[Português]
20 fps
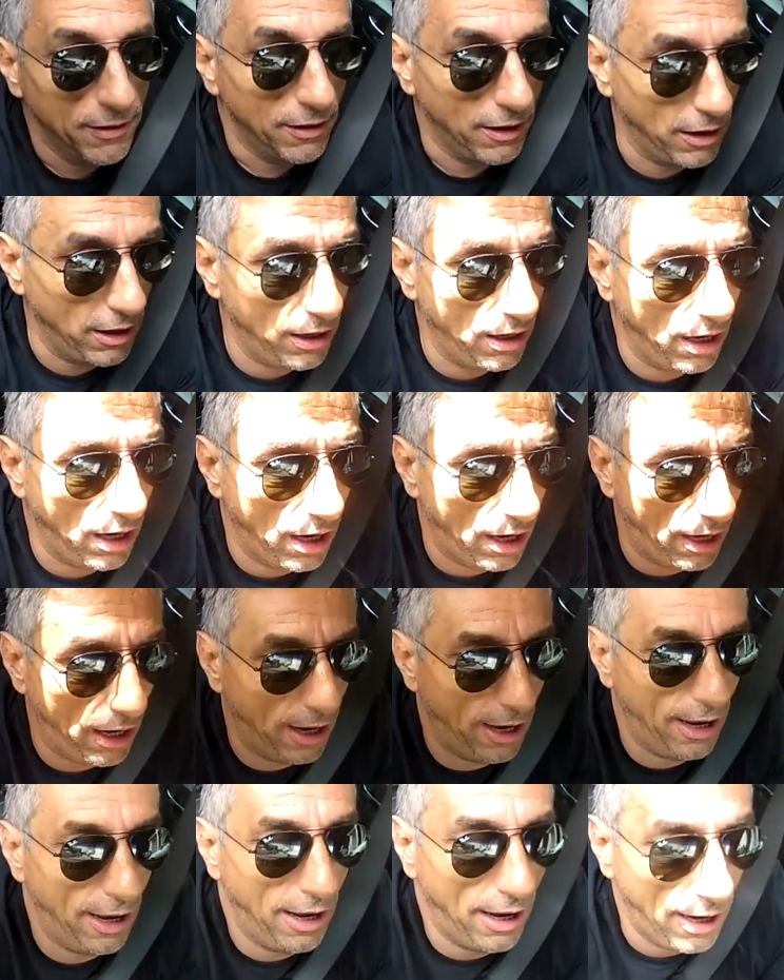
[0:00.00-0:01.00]

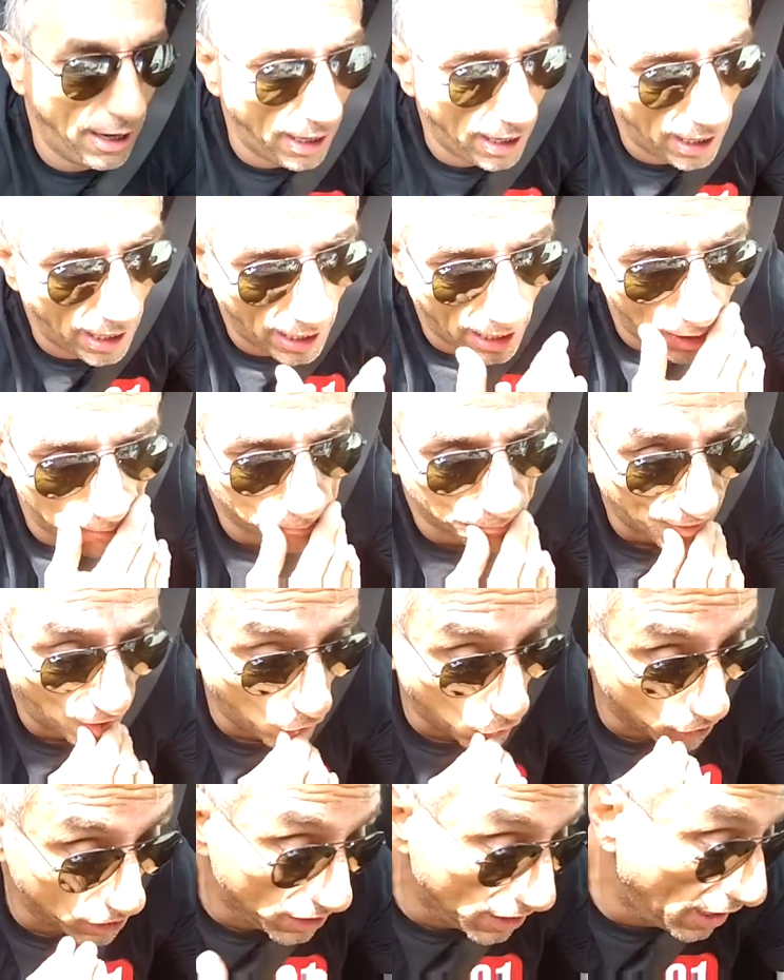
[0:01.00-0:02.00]
é, para
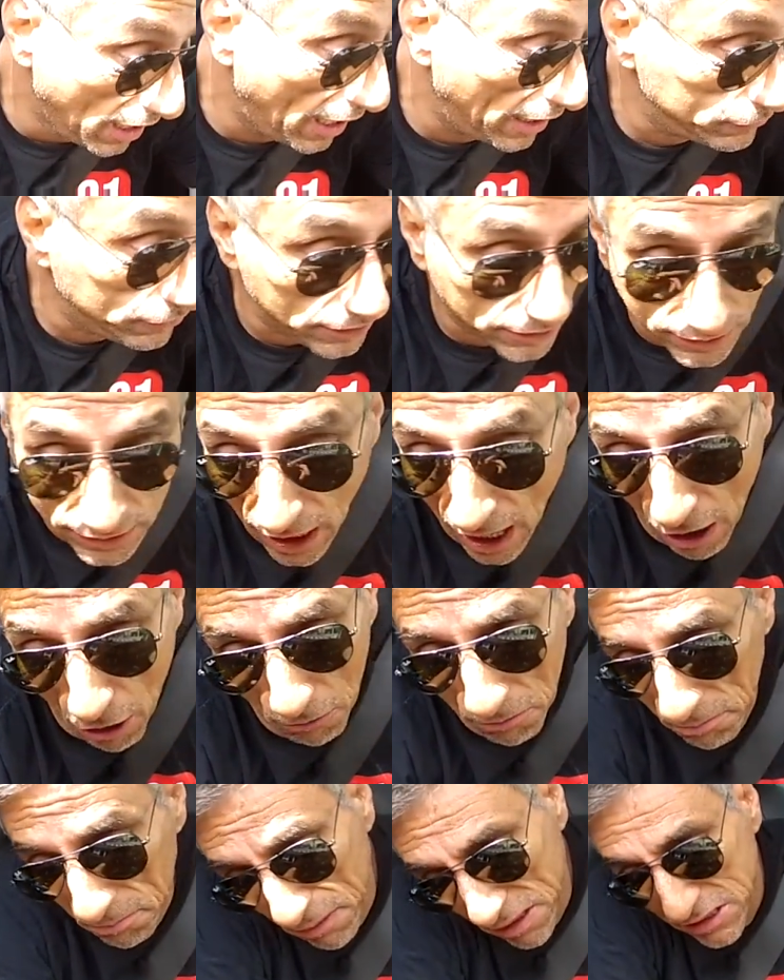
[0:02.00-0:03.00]
Orlando e
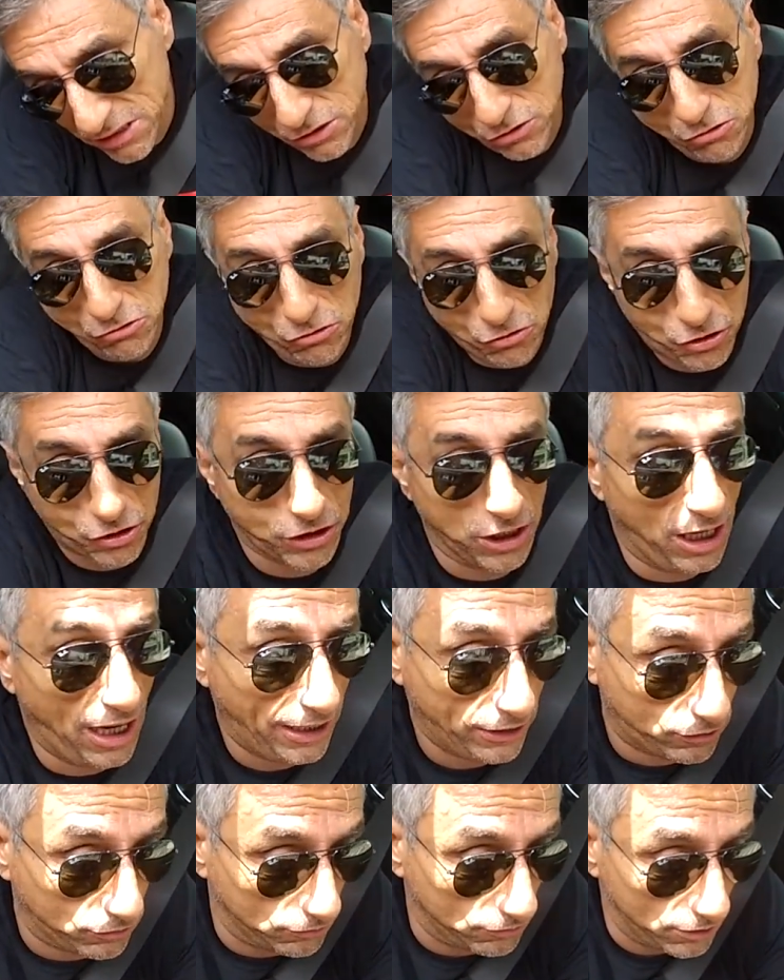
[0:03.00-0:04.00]
tal, mas tudo
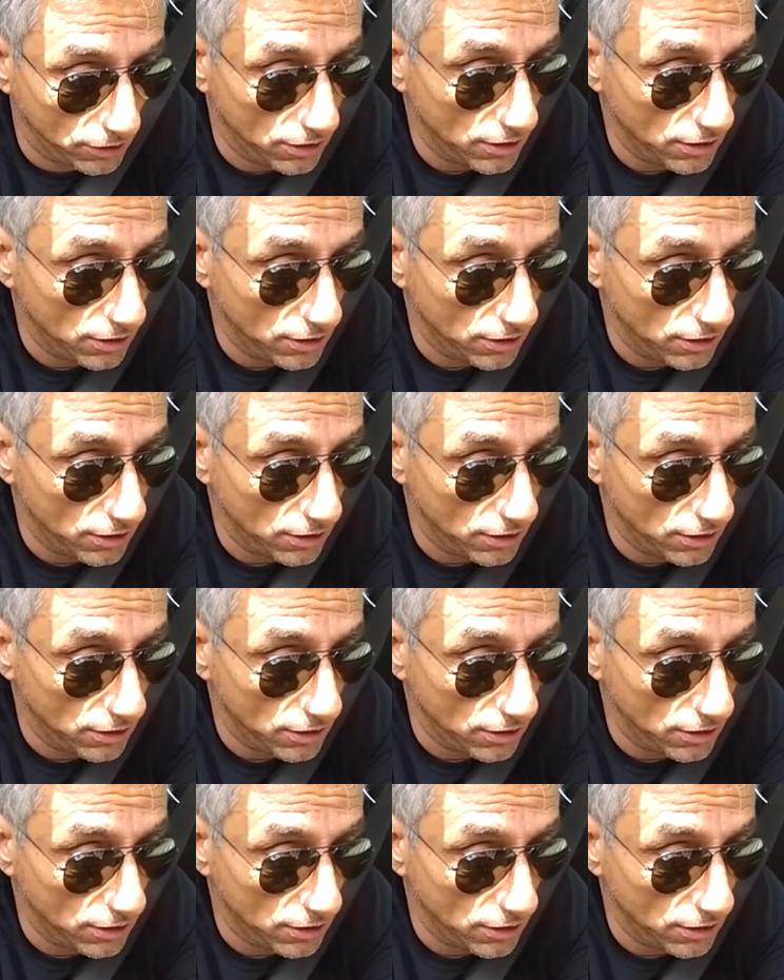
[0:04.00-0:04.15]
certo.